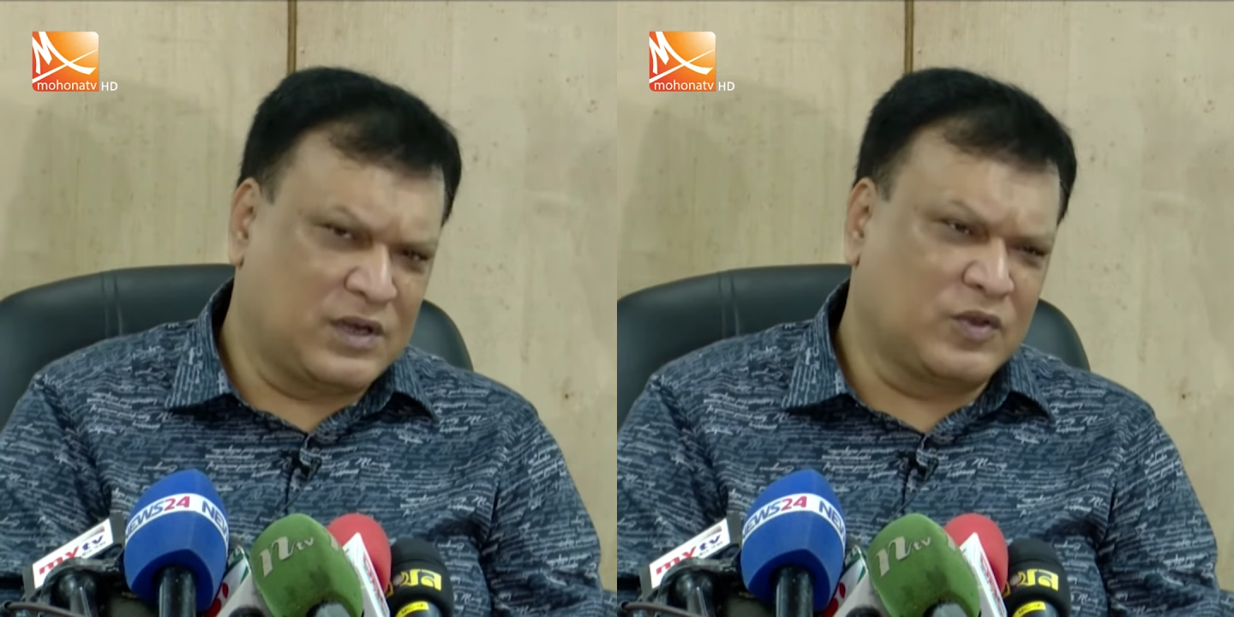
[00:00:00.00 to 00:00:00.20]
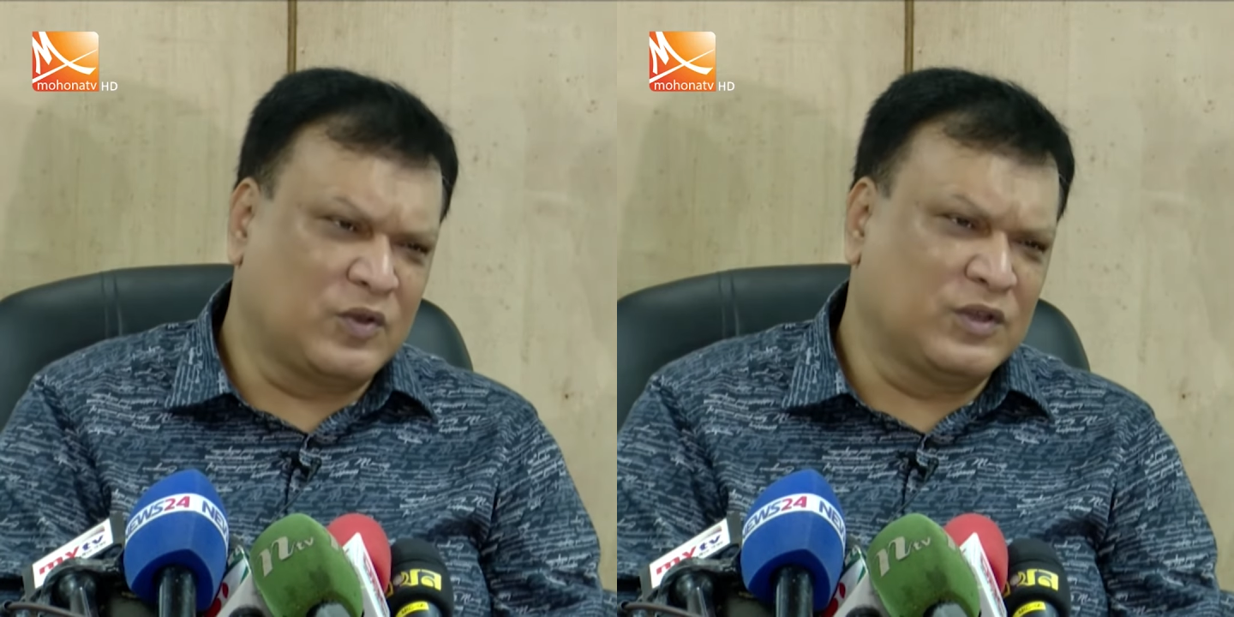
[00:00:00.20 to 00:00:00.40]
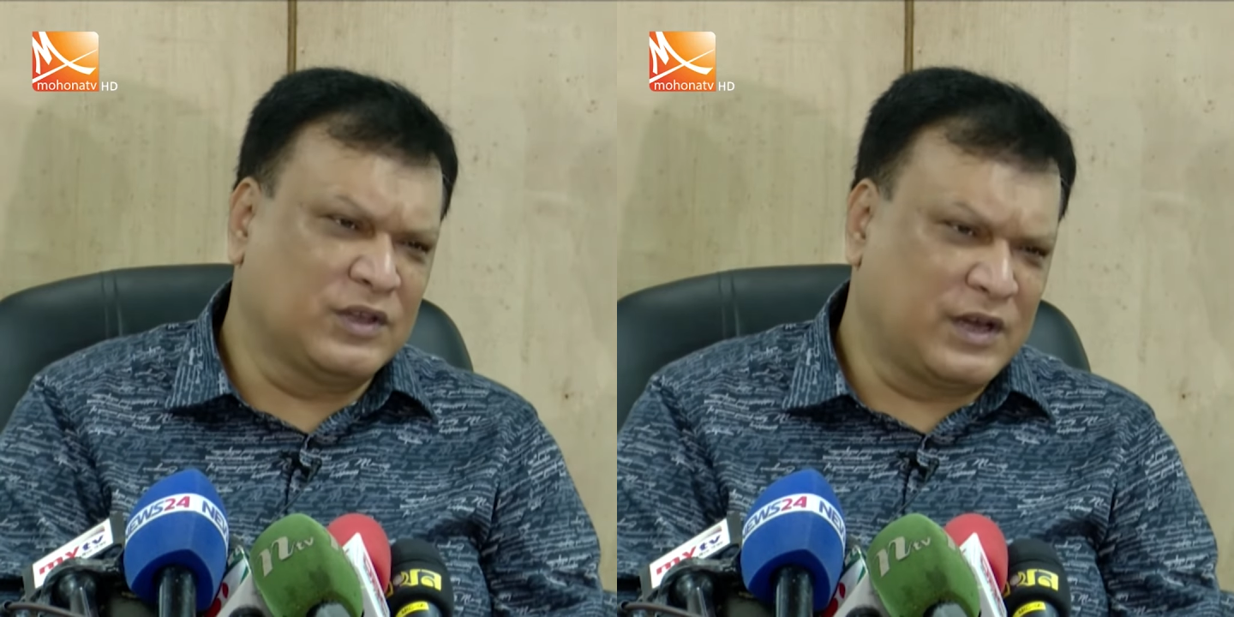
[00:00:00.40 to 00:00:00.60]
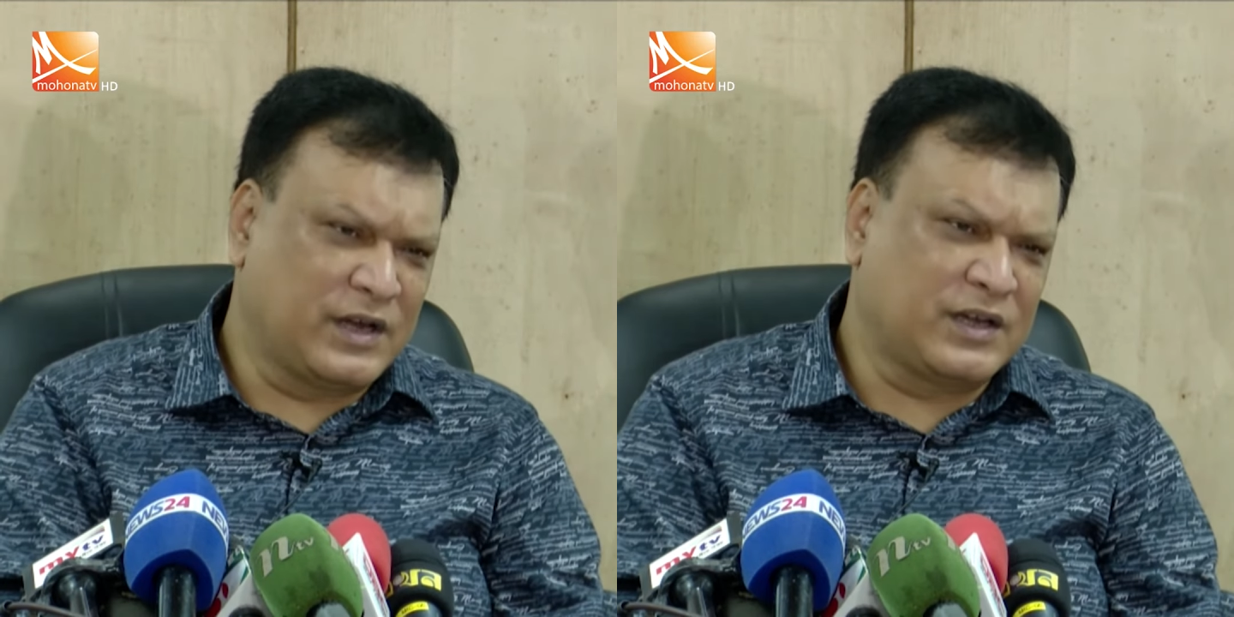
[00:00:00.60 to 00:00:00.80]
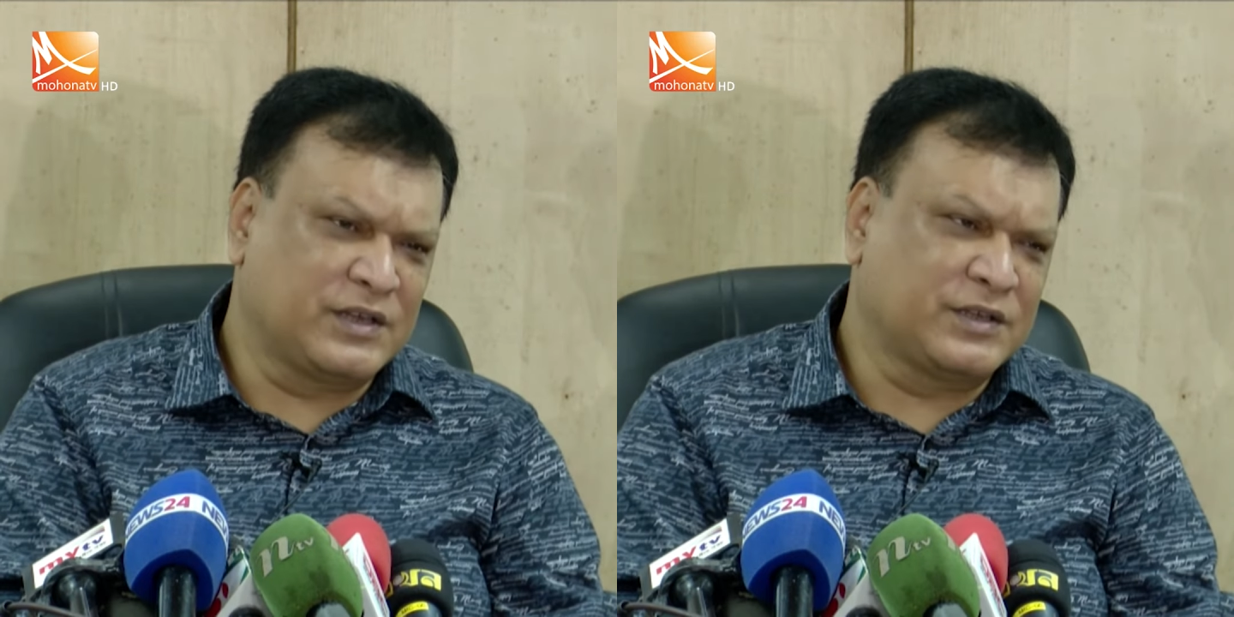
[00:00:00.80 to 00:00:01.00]
একটা
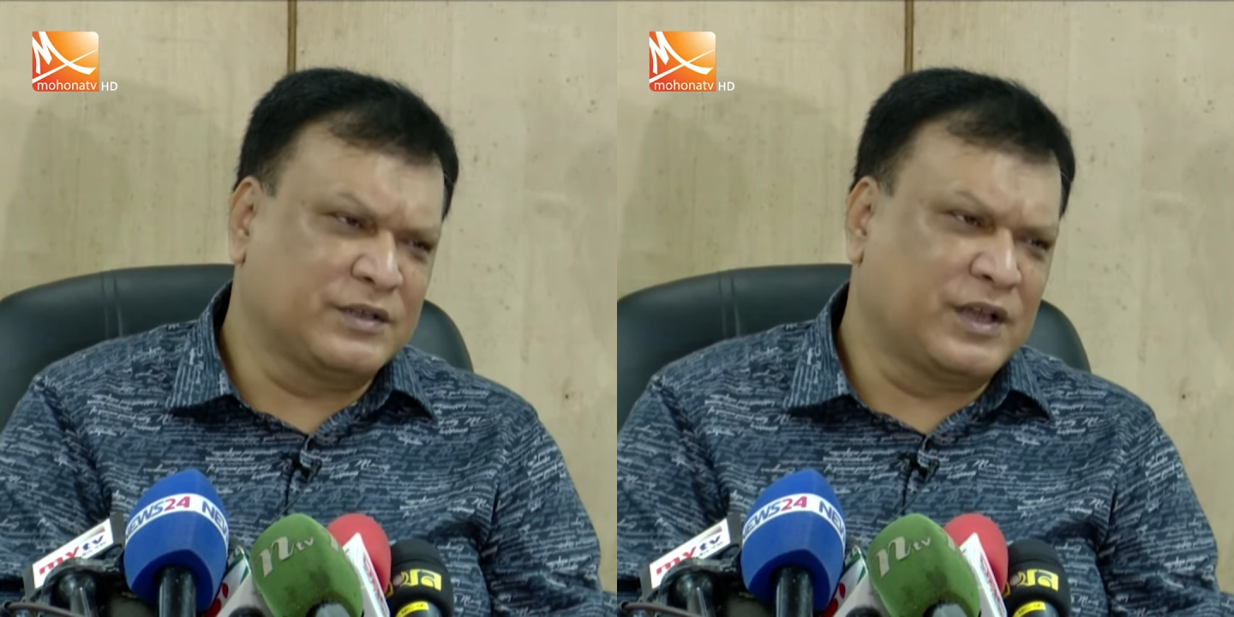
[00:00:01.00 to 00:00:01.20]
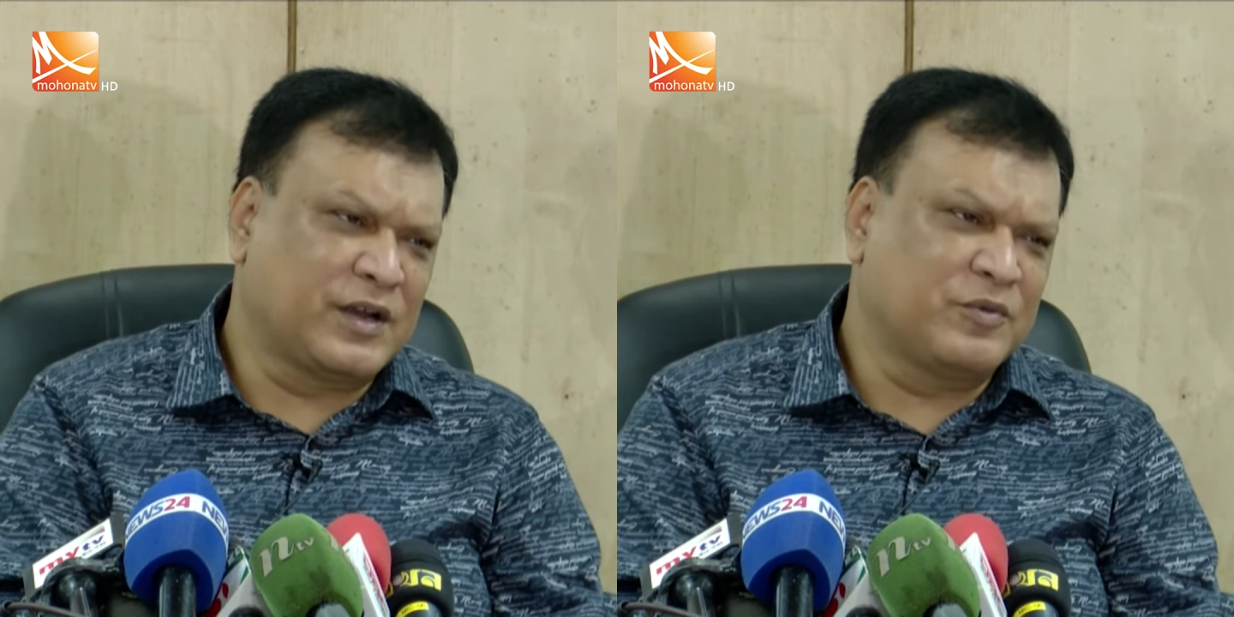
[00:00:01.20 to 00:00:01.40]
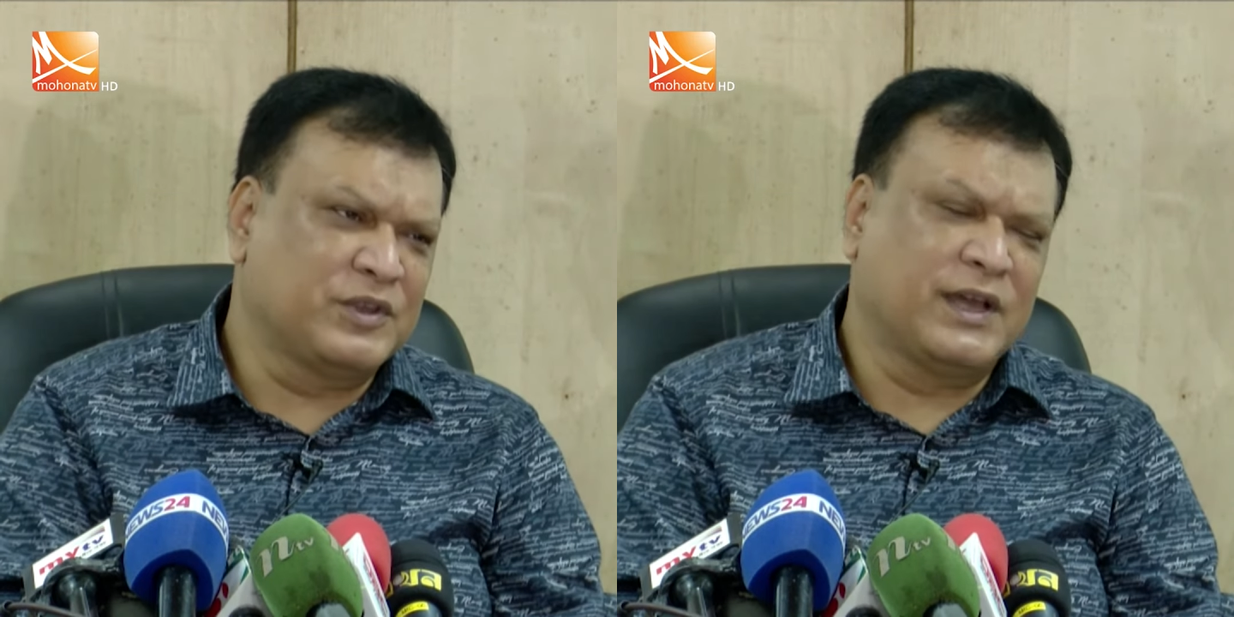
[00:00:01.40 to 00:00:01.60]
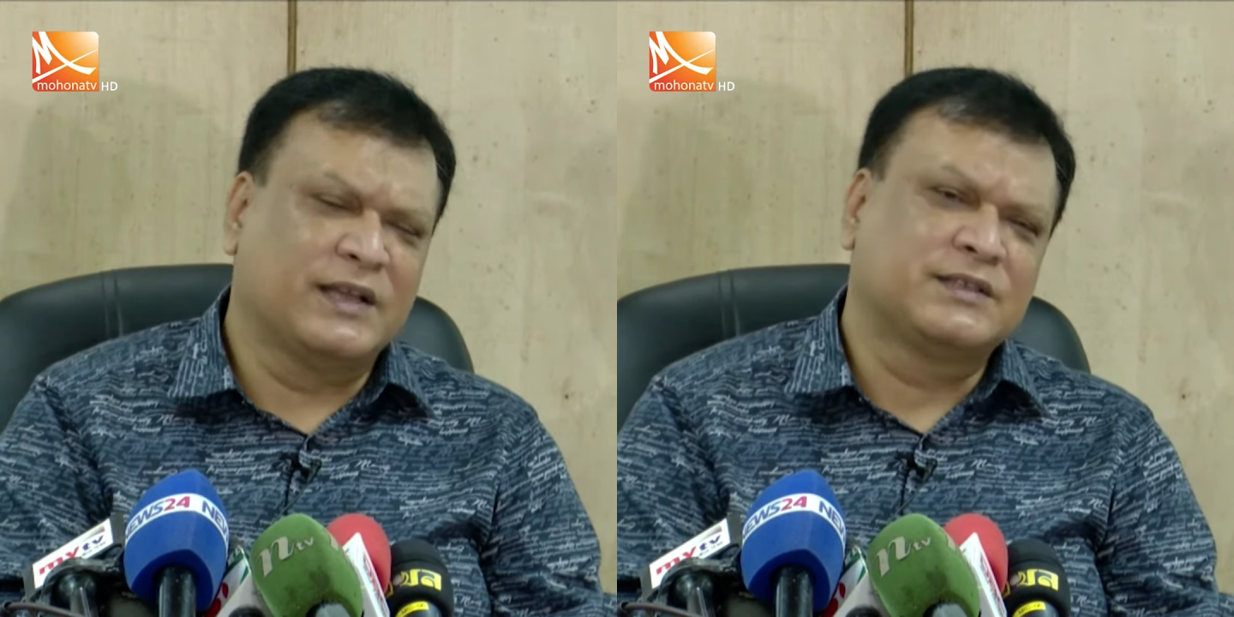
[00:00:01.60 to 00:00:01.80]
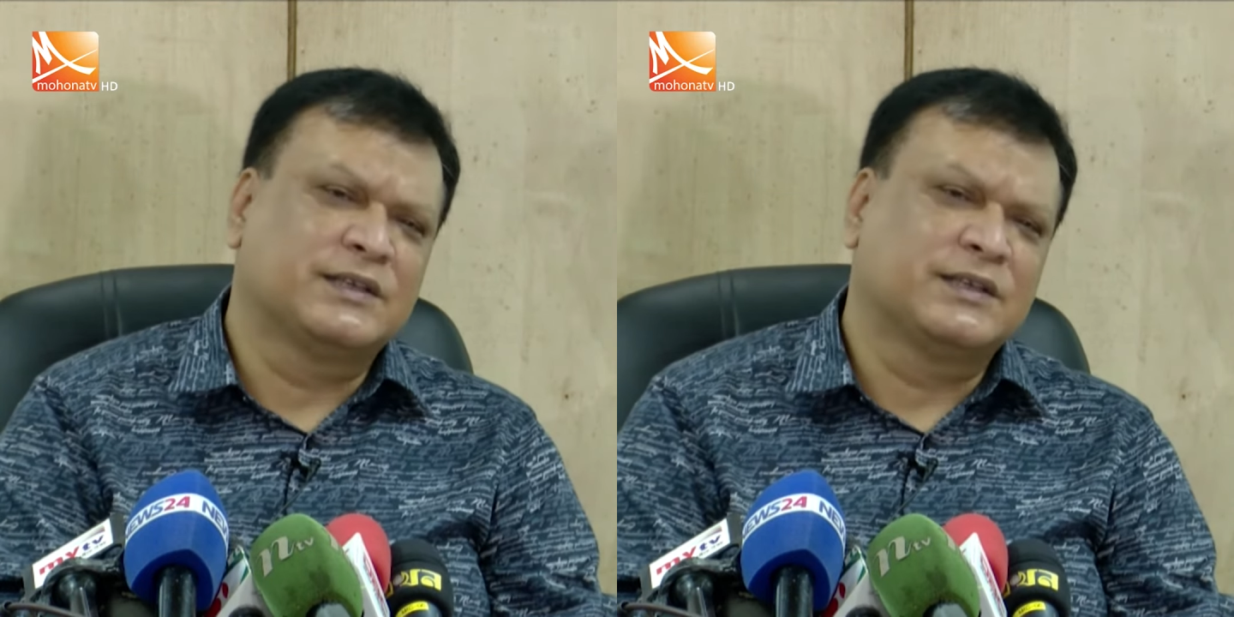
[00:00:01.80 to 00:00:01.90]
তদন্তের একটা ধারার মধ্যে